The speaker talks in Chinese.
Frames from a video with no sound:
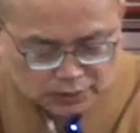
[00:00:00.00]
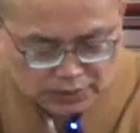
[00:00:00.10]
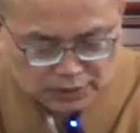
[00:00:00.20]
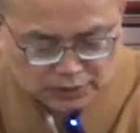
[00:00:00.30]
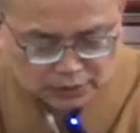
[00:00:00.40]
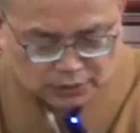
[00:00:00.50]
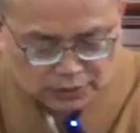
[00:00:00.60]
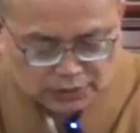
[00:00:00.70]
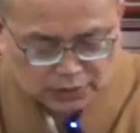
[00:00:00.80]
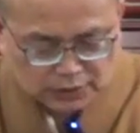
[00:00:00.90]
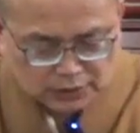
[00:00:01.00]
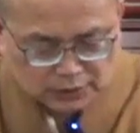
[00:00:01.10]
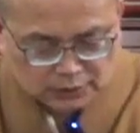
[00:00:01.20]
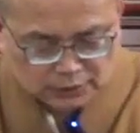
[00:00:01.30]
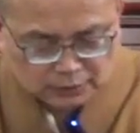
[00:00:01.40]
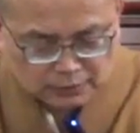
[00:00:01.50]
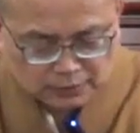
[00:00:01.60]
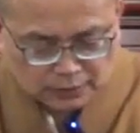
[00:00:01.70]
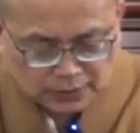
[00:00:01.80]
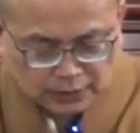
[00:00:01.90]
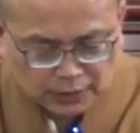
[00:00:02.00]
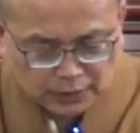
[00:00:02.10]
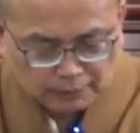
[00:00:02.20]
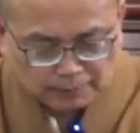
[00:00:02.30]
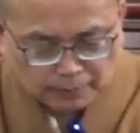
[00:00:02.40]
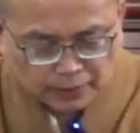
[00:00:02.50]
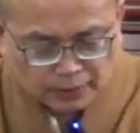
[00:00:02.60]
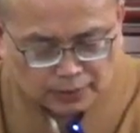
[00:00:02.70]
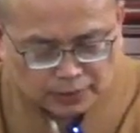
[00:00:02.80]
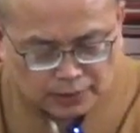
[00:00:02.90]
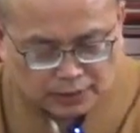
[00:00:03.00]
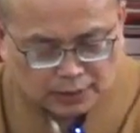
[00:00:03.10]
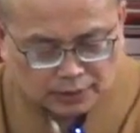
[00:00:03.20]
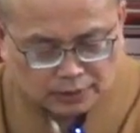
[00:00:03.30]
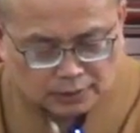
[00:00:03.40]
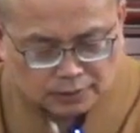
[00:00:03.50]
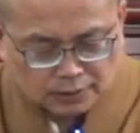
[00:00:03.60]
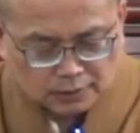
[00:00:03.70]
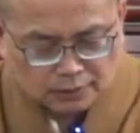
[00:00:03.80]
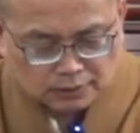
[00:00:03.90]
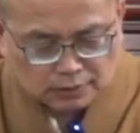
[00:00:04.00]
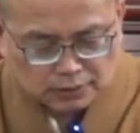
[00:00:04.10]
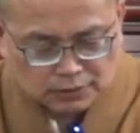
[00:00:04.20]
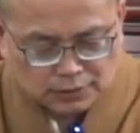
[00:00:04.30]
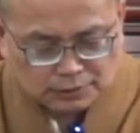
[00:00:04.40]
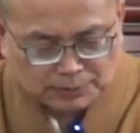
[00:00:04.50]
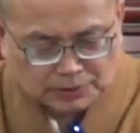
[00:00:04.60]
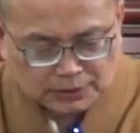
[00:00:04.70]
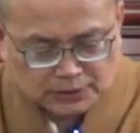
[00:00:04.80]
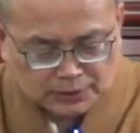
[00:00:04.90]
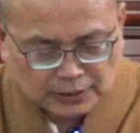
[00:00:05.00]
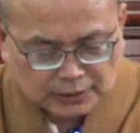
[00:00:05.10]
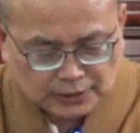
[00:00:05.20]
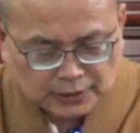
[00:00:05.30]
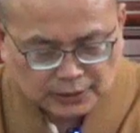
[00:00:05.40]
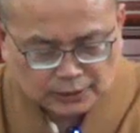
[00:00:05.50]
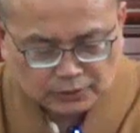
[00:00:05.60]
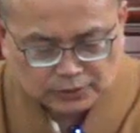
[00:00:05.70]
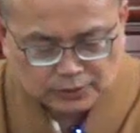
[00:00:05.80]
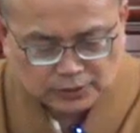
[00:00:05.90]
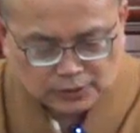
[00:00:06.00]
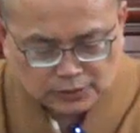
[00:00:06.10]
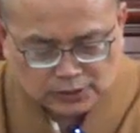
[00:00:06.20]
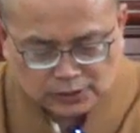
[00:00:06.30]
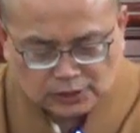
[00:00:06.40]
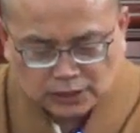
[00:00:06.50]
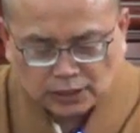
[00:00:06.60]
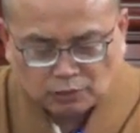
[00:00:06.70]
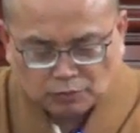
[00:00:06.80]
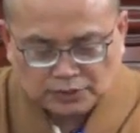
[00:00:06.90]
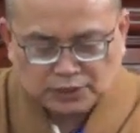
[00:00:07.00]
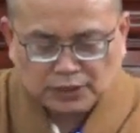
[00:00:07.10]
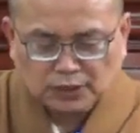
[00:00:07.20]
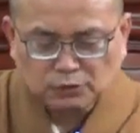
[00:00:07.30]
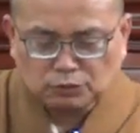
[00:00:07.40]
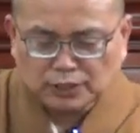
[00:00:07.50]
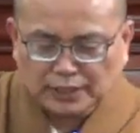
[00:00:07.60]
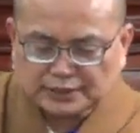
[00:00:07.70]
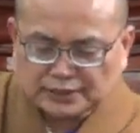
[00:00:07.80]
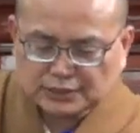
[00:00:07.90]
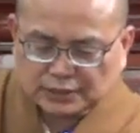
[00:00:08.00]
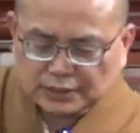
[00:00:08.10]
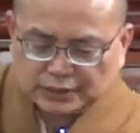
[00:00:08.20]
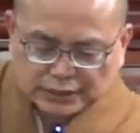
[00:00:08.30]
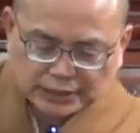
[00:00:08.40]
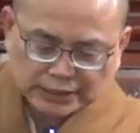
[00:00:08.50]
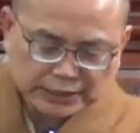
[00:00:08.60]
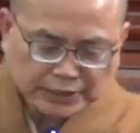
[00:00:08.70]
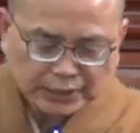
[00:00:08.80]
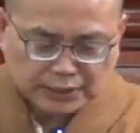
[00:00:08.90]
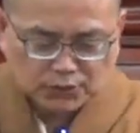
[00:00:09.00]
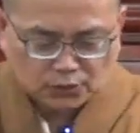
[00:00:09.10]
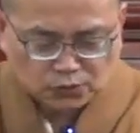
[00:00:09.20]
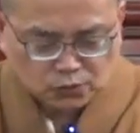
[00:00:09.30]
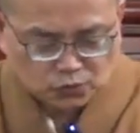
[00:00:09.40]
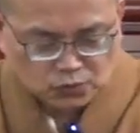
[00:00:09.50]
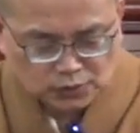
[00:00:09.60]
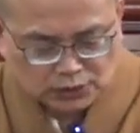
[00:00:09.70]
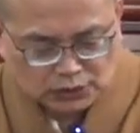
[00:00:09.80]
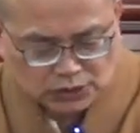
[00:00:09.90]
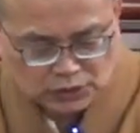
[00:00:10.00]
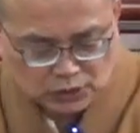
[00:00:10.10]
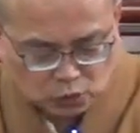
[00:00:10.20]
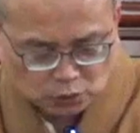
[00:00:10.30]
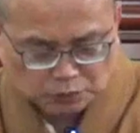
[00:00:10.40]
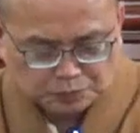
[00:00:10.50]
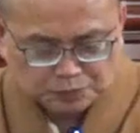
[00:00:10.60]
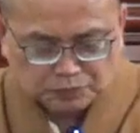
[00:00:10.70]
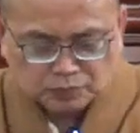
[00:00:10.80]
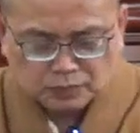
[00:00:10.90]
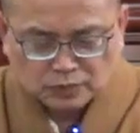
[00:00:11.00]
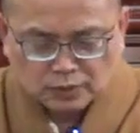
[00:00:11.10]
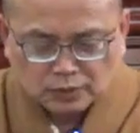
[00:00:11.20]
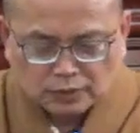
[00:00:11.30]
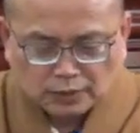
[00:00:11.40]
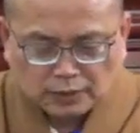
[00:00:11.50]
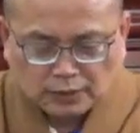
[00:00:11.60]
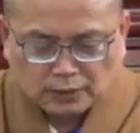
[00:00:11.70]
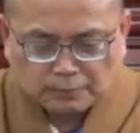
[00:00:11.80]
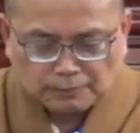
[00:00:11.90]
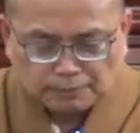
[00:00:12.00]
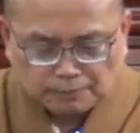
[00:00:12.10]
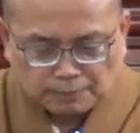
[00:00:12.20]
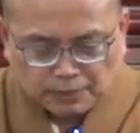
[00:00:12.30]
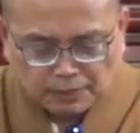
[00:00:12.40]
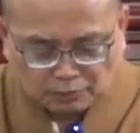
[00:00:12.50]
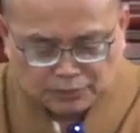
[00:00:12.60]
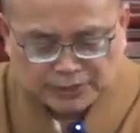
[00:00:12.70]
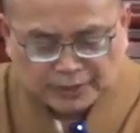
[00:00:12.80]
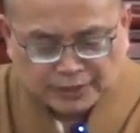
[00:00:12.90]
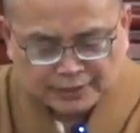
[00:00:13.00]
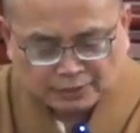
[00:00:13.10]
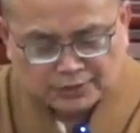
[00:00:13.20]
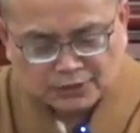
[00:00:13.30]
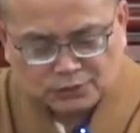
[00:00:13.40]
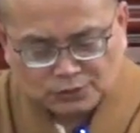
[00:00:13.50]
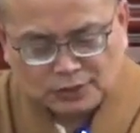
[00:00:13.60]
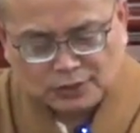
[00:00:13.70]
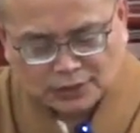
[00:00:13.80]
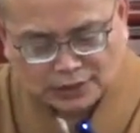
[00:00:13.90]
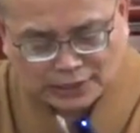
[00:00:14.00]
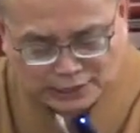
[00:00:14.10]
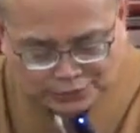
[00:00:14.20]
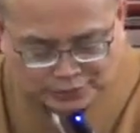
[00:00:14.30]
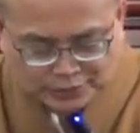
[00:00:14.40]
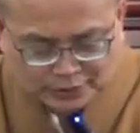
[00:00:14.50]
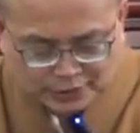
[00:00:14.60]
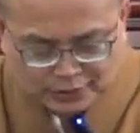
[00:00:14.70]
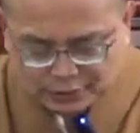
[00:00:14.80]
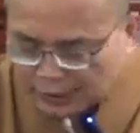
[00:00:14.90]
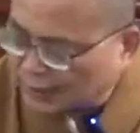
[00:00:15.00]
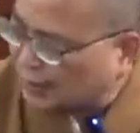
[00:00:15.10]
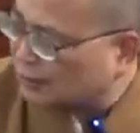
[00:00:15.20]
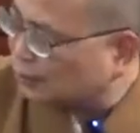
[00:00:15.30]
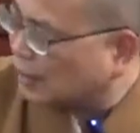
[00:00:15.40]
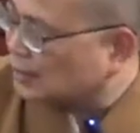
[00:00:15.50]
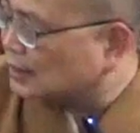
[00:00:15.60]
这六个啊，它基本上应该都是一啊，我们讲《如来智印经》啊所举的七种啊。我们先看导师说的啊六个，然后再来看《如来